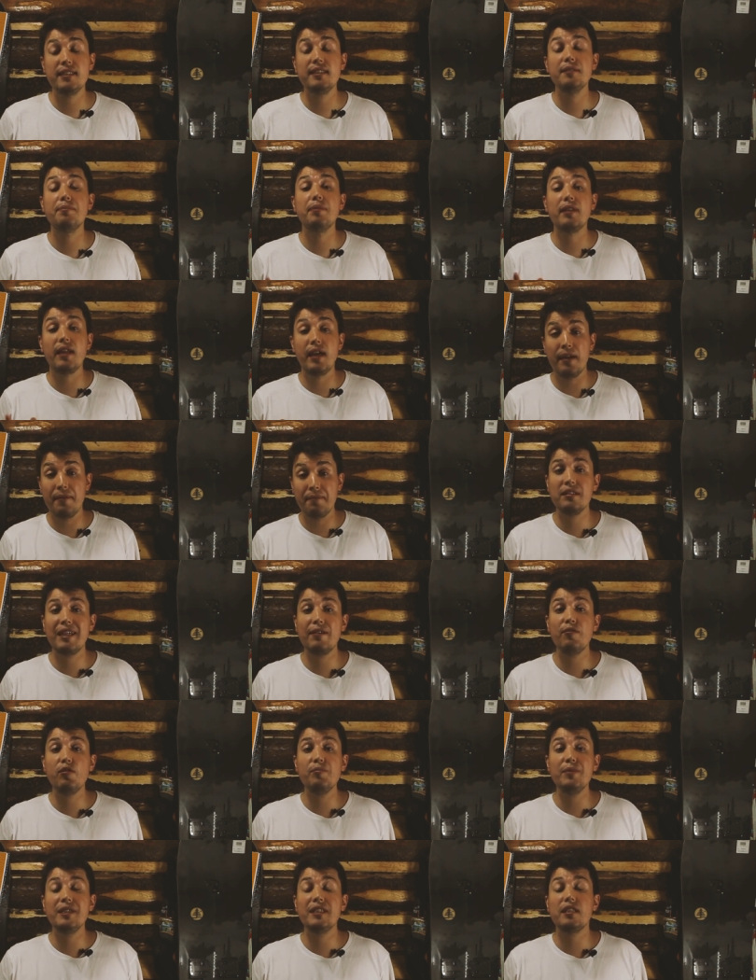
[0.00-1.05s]
тепла,
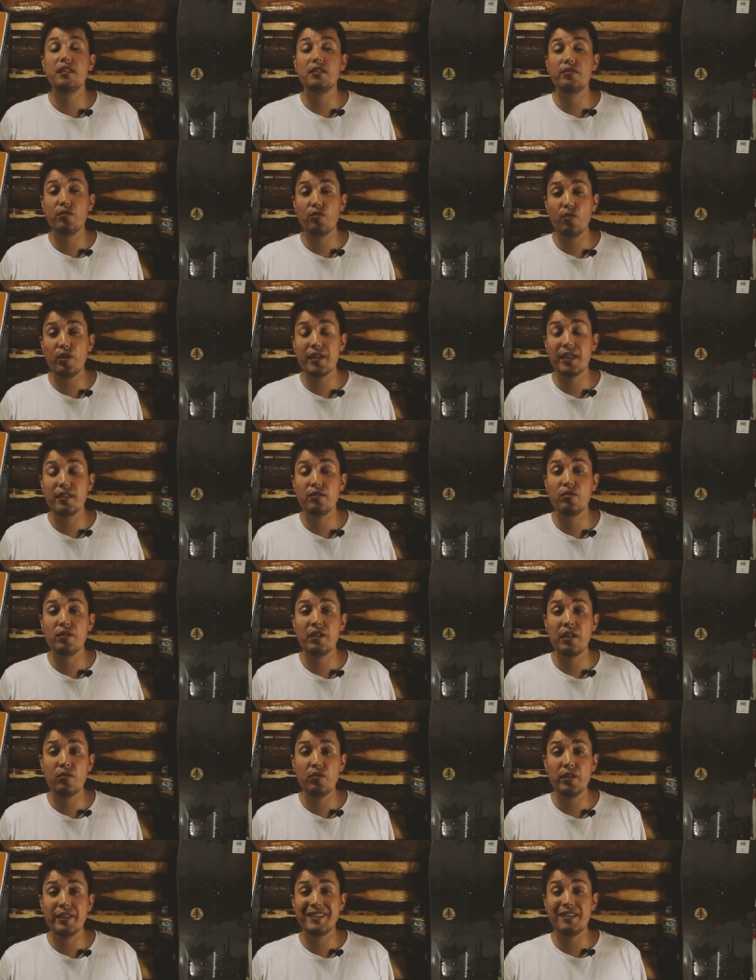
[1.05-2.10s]
того микрослоя, который
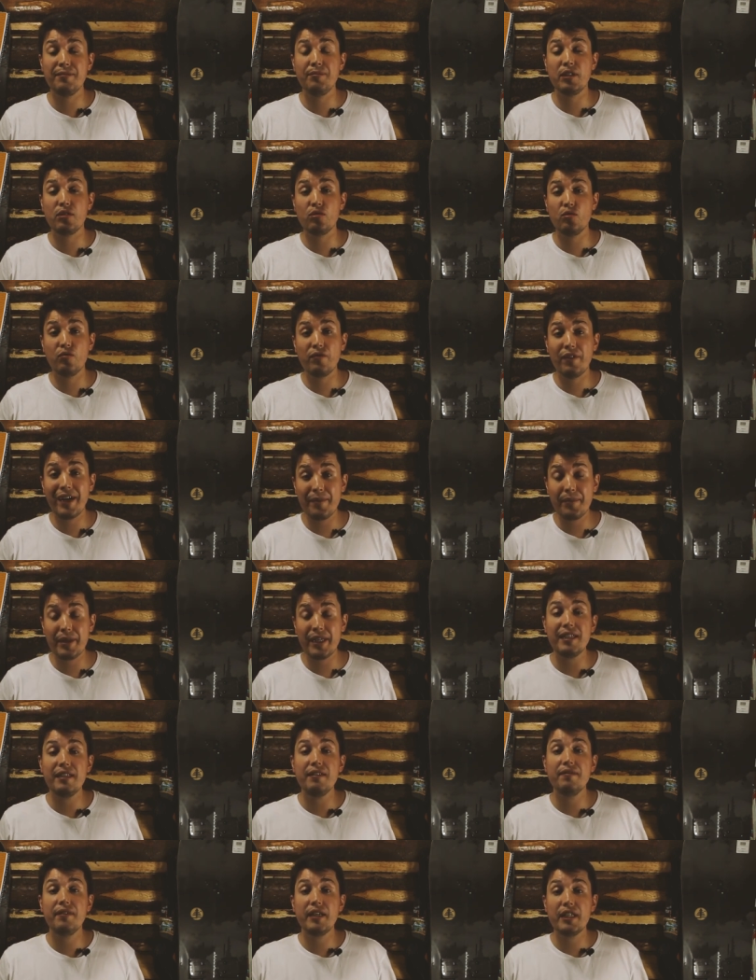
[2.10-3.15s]
находится между вами
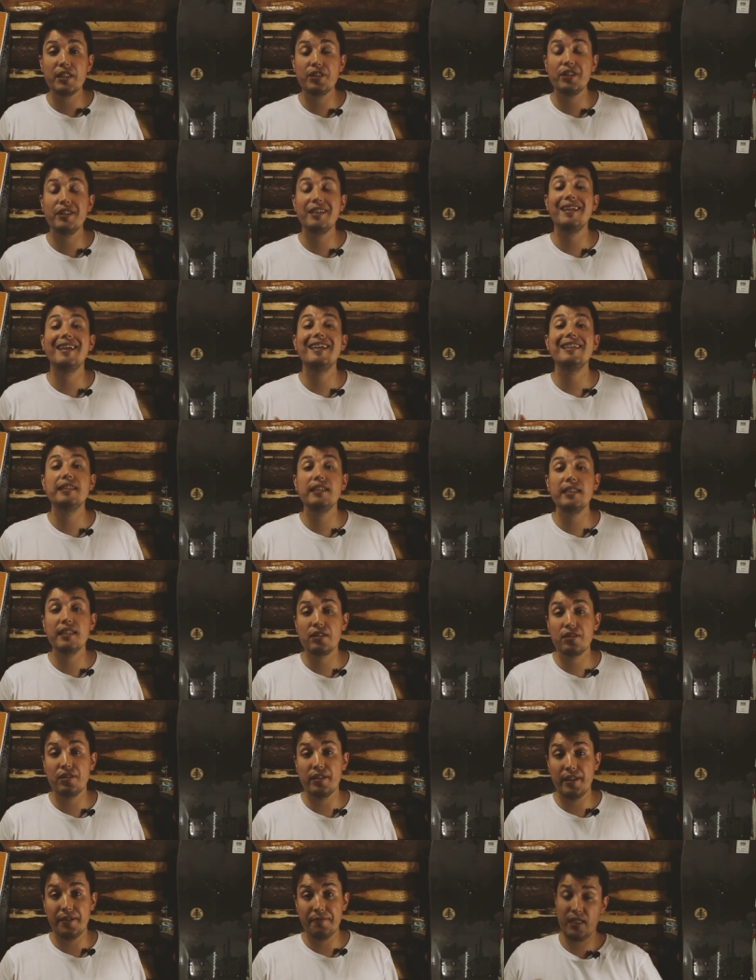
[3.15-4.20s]
и вашей
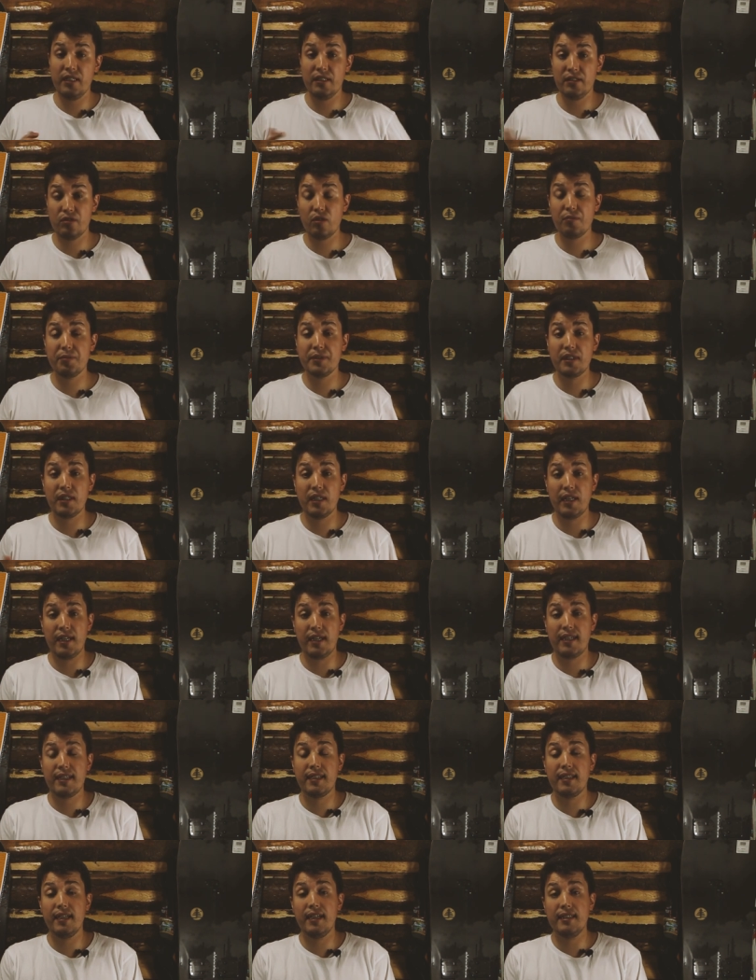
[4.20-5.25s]
одеждой. И, собственно,
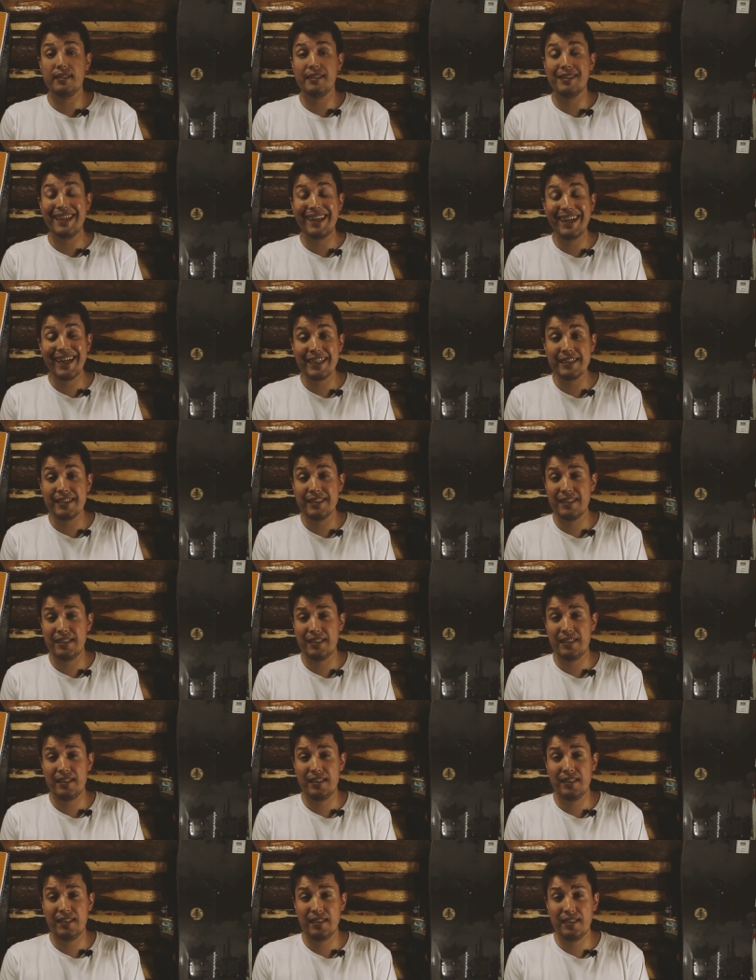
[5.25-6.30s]

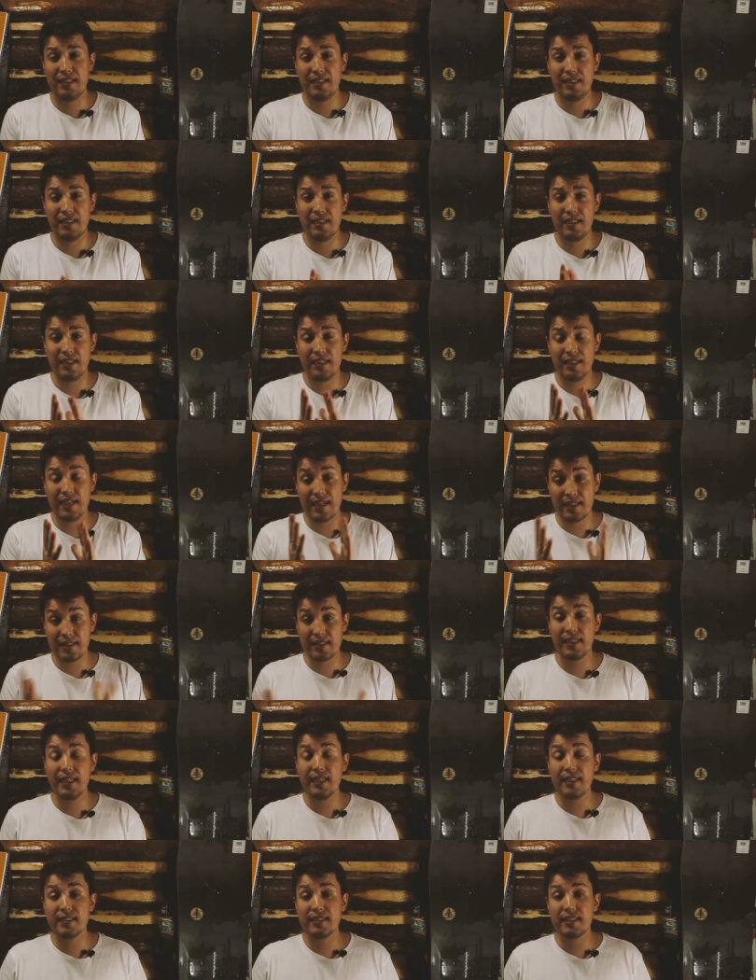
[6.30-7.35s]
ткани
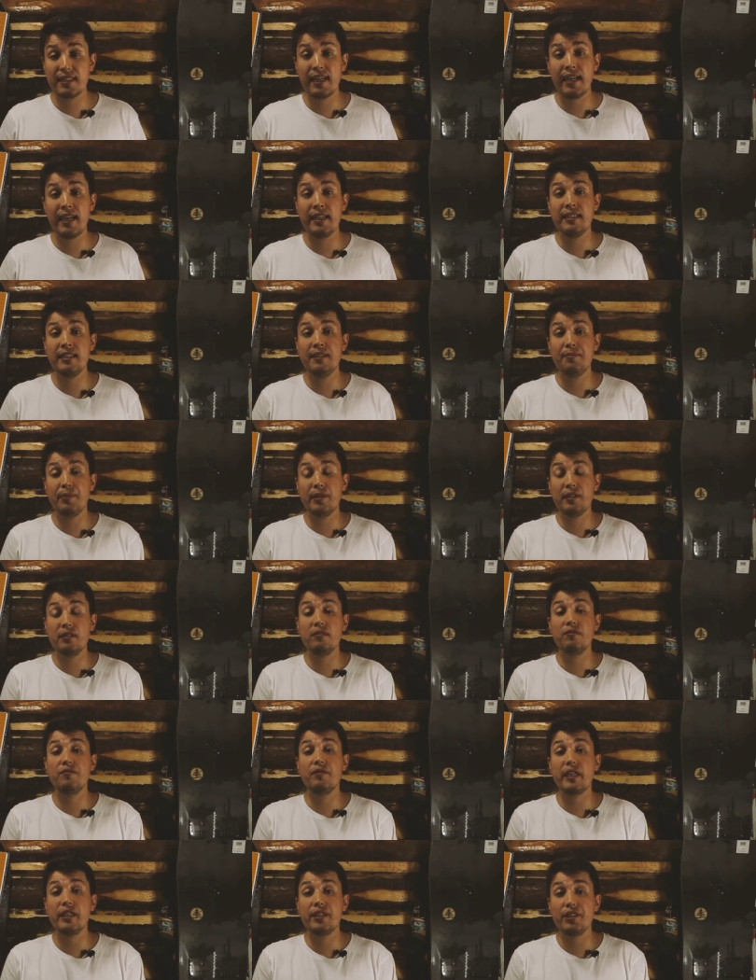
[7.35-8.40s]
Гортекс, э, они
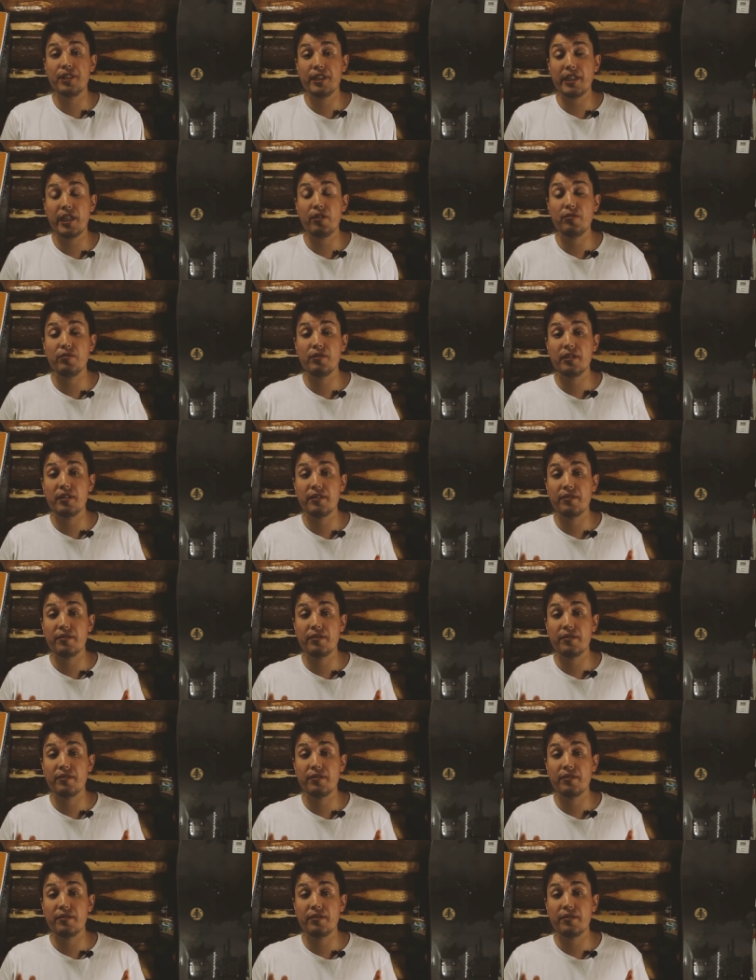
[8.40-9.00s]
предотвращают